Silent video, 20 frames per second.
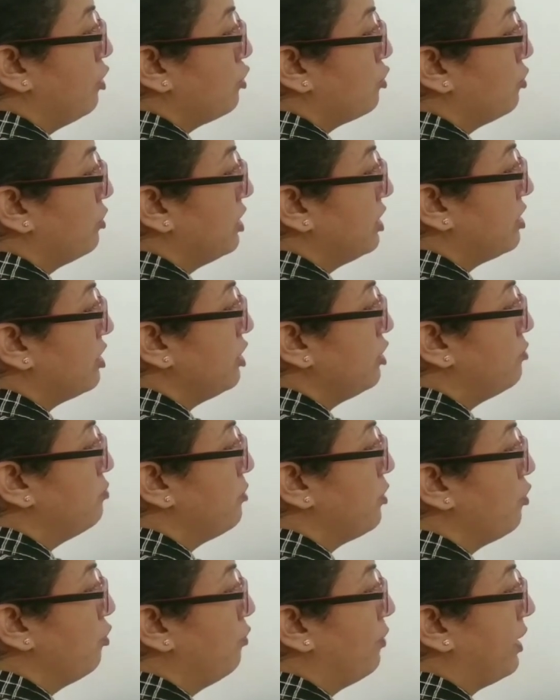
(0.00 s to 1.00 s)
सो दिस इज
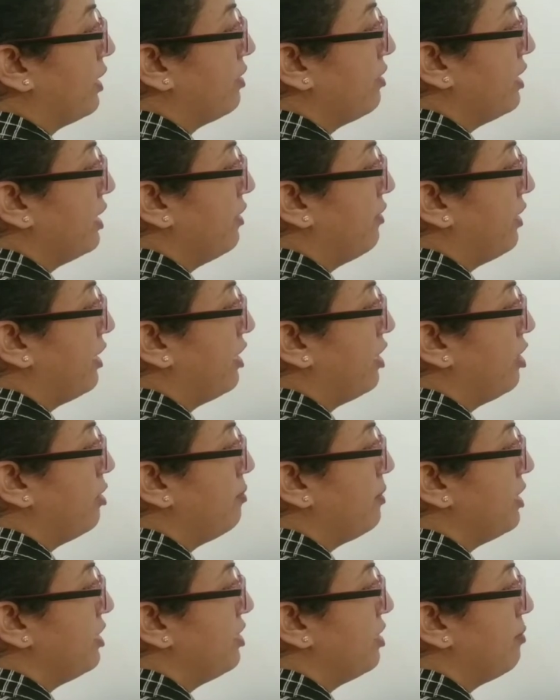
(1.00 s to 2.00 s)
म्यू वन ये रेयर
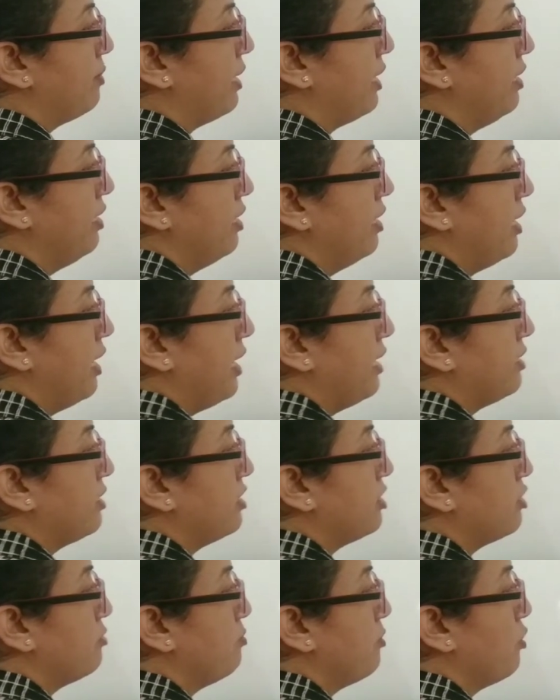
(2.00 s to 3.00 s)
मीडियम है एंड
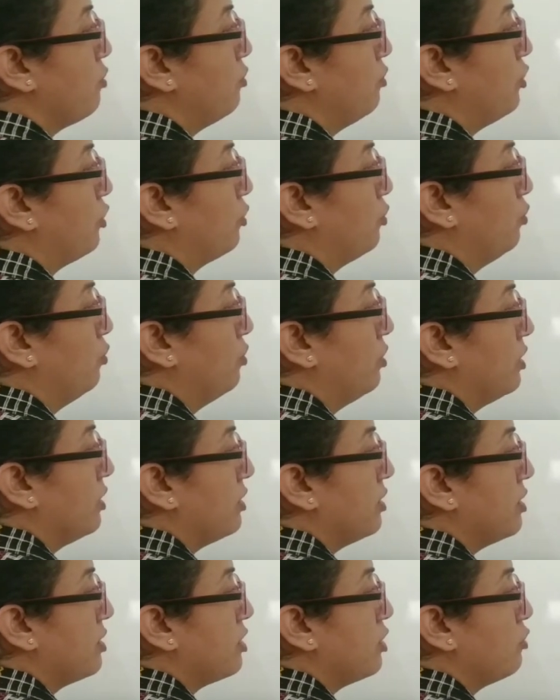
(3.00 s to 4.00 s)
दिस म्यू टू
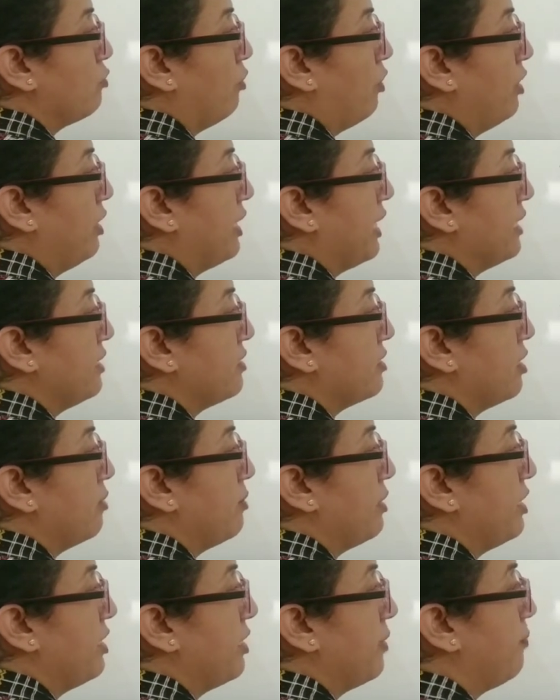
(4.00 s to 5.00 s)
दिस इज वॉट डेंसर
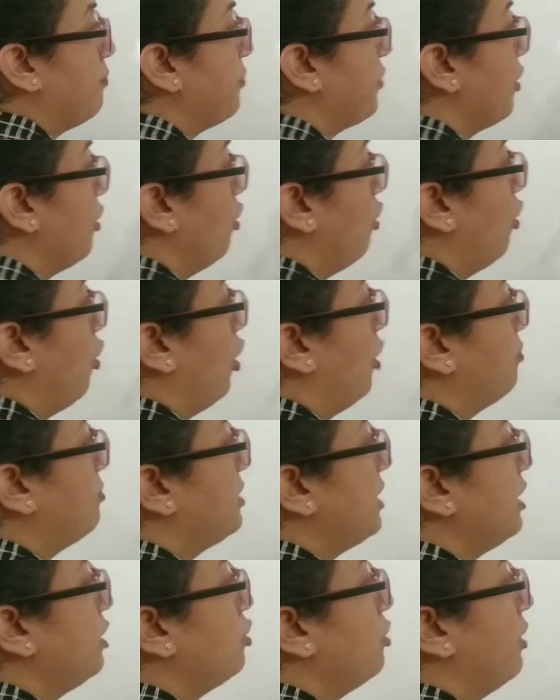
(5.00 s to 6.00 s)
मीडियम
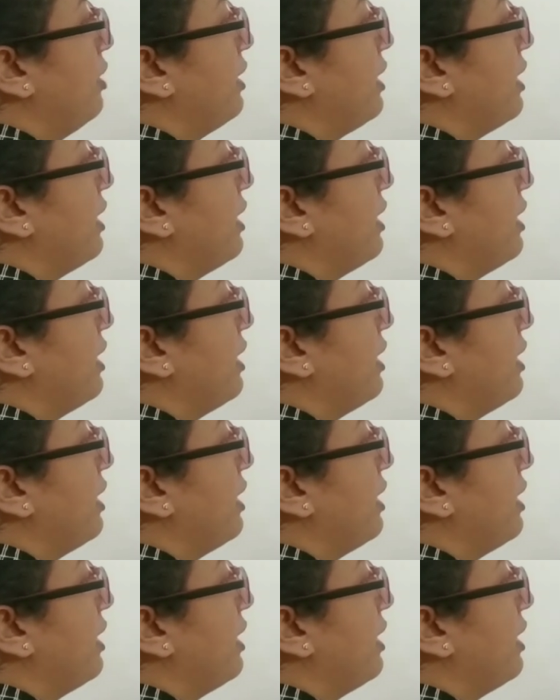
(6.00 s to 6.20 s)
ऑब्जेक्ट जो है